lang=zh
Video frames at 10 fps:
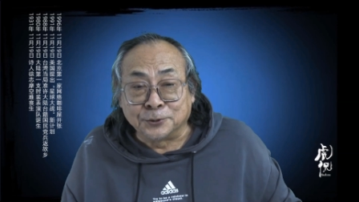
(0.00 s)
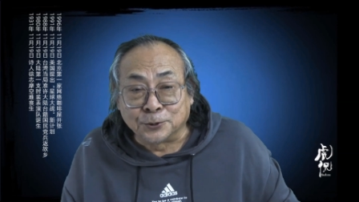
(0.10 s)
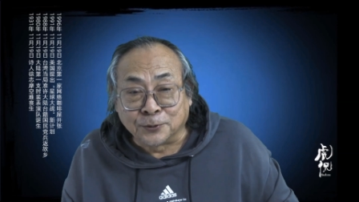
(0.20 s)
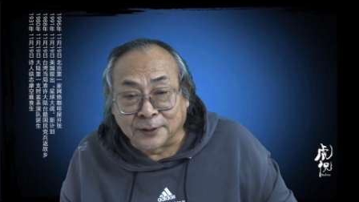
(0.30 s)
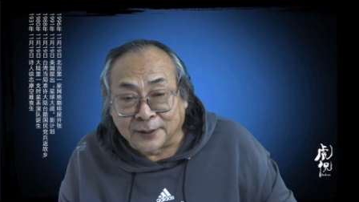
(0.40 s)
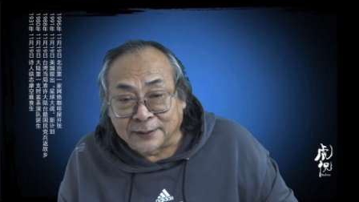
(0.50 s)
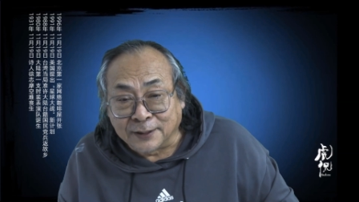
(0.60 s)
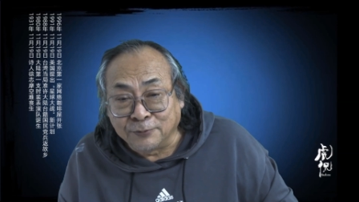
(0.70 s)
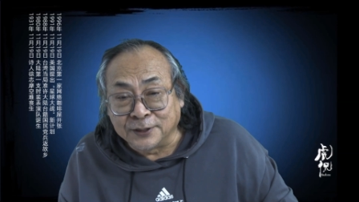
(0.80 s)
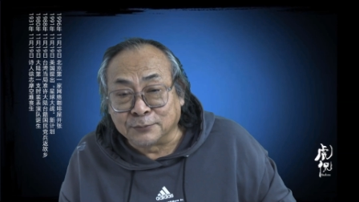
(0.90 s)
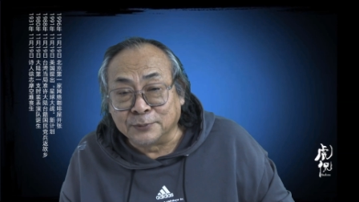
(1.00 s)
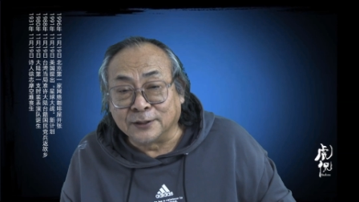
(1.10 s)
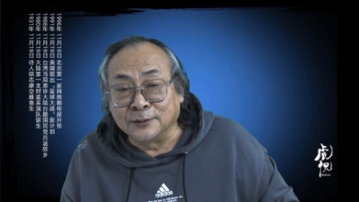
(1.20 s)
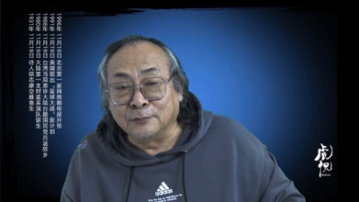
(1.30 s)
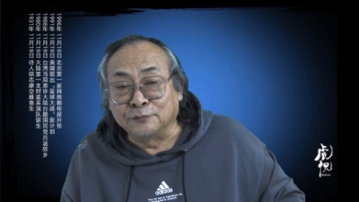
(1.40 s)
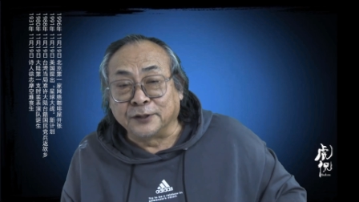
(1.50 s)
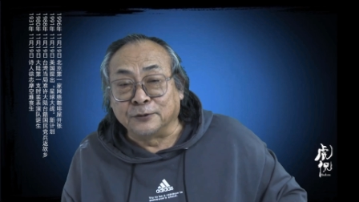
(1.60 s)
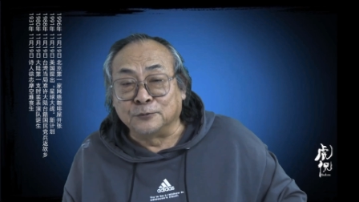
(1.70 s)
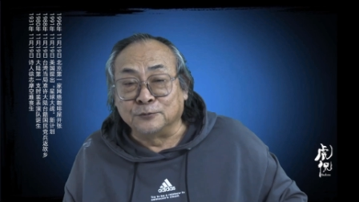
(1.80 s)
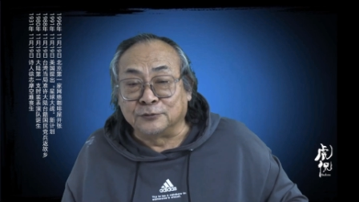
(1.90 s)
就说了，那为什么要那么
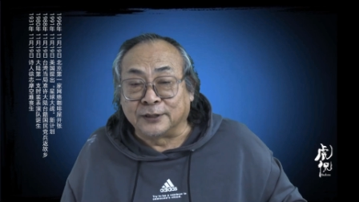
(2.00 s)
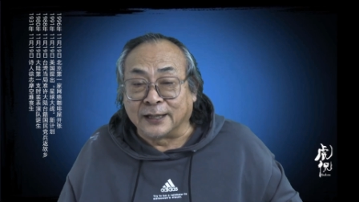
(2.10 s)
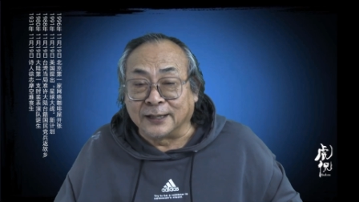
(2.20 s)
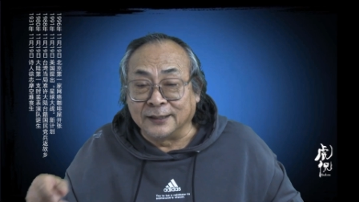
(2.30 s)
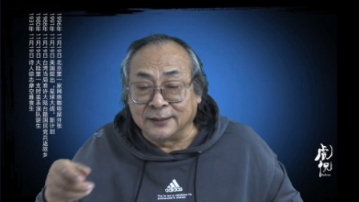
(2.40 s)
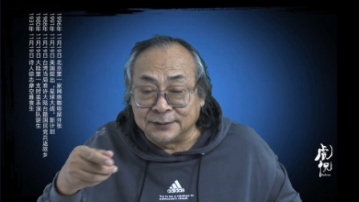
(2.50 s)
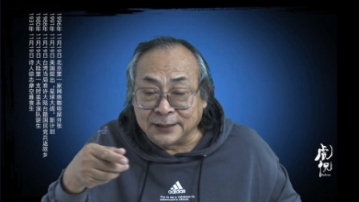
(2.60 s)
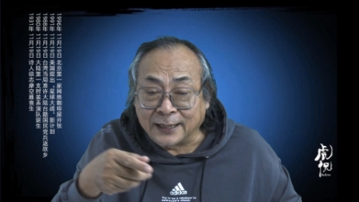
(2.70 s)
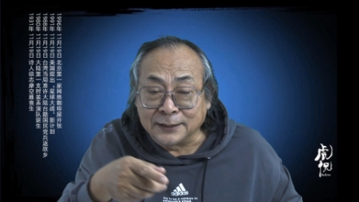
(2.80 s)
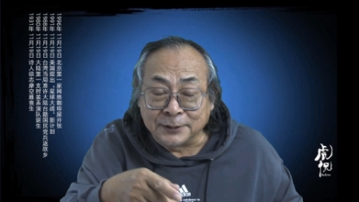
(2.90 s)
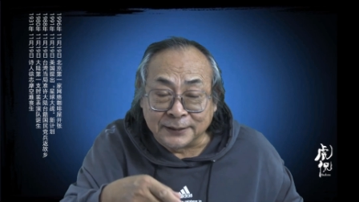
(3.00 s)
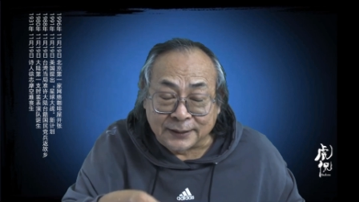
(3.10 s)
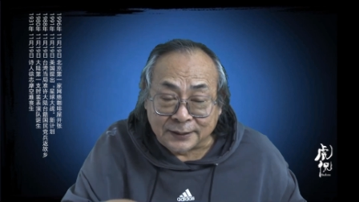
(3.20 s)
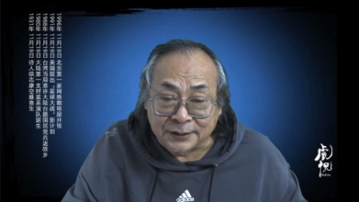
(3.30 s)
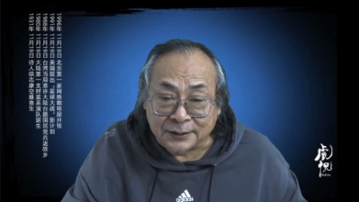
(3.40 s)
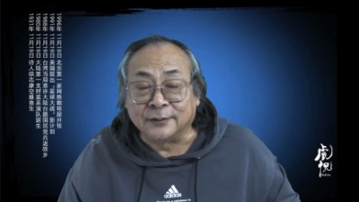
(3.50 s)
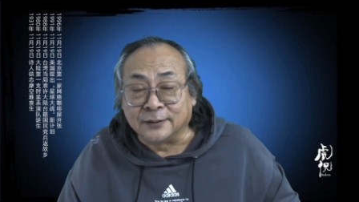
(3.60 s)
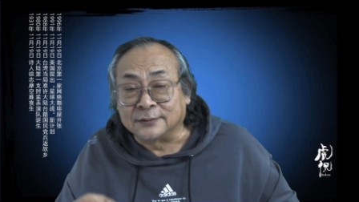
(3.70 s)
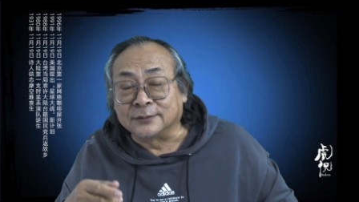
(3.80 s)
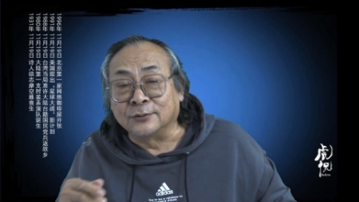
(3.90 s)
费功夫啊？还加那么一层纸？
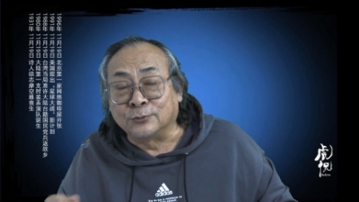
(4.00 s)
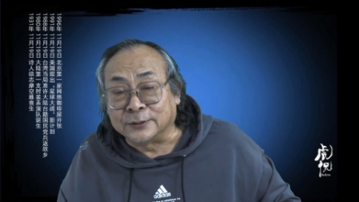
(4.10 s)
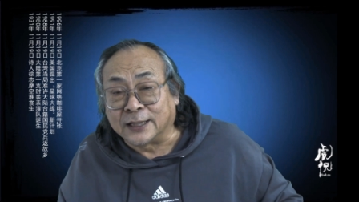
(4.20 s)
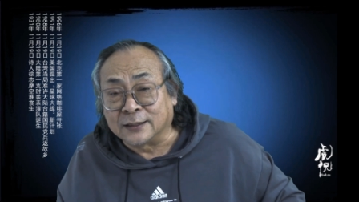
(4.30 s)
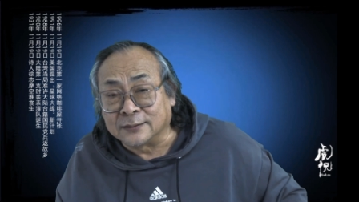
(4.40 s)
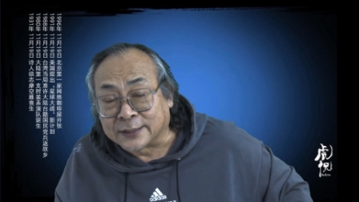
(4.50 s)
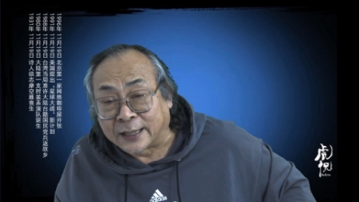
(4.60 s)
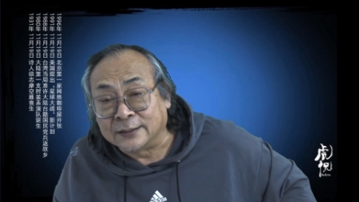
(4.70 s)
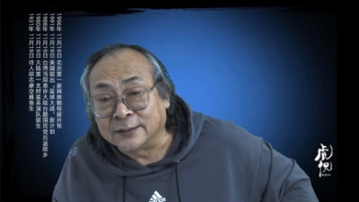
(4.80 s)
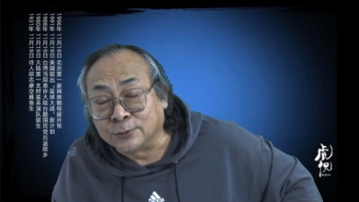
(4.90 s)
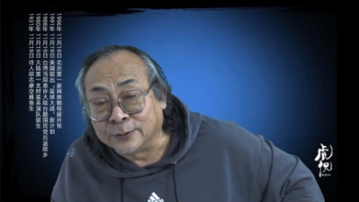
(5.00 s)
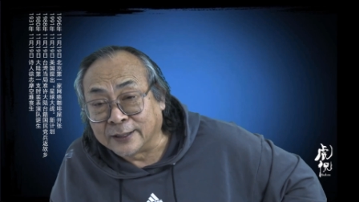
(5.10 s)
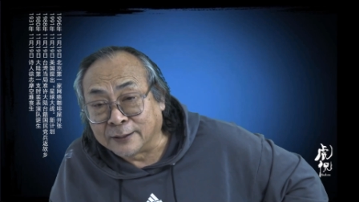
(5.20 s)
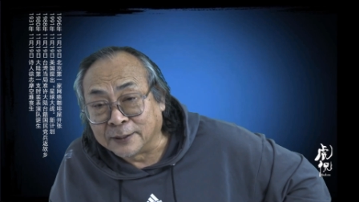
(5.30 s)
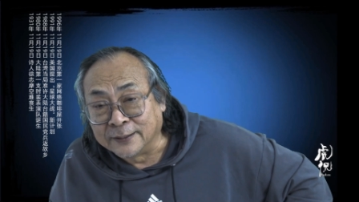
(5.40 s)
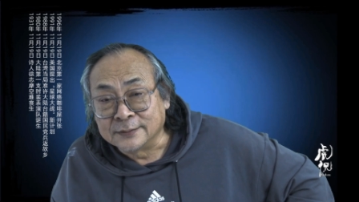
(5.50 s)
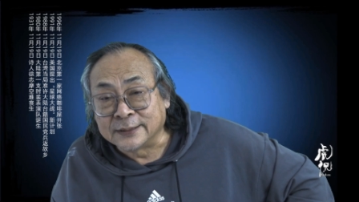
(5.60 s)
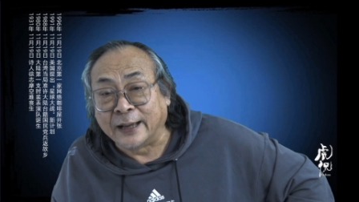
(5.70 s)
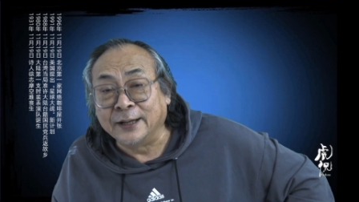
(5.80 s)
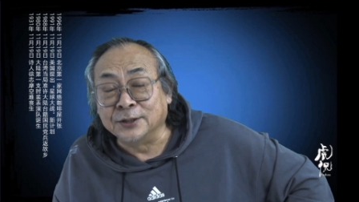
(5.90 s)
国家财政困难嘛，
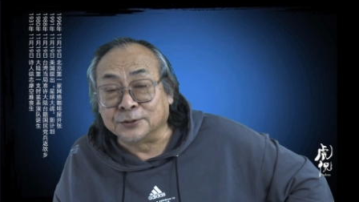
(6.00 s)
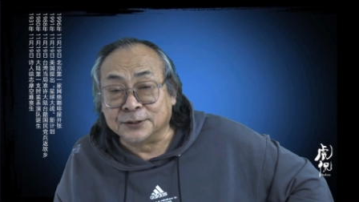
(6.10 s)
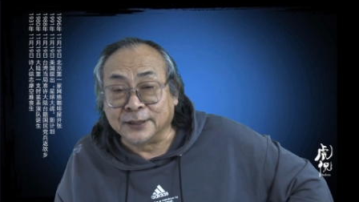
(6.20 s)
财力有